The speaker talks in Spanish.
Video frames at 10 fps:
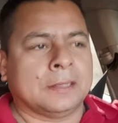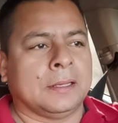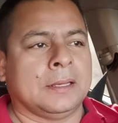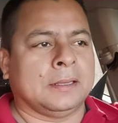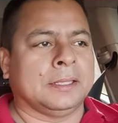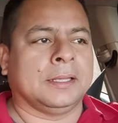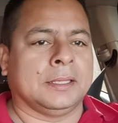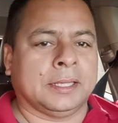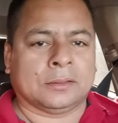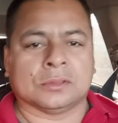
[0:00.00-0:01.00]
El día de
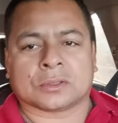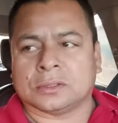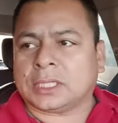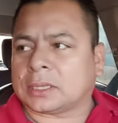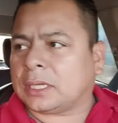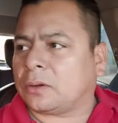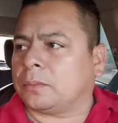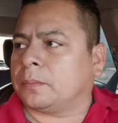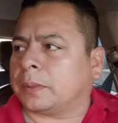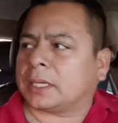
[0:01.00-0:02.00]
ayer nos
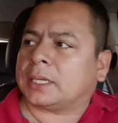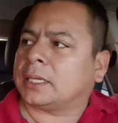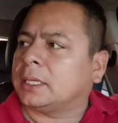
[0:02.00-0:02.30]
contactaron para